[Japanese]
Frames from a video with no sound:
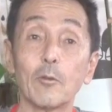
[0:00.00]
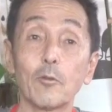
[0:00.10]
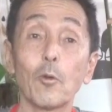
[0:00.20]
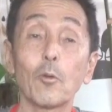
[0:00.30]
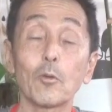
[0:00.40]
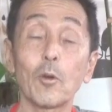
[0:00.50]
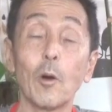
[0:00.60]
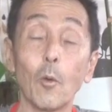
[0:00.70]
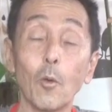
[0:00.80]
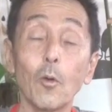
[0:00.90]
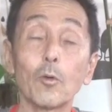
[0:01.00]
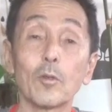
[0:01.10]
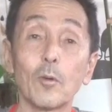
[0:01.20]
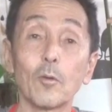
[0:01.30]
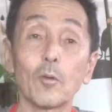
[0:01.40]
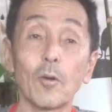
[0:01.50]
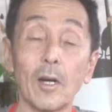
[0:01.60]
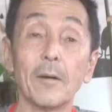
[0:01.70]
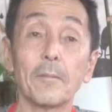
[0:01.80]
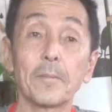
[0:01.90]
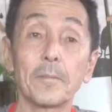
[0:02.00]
そういうことが起こるってことが、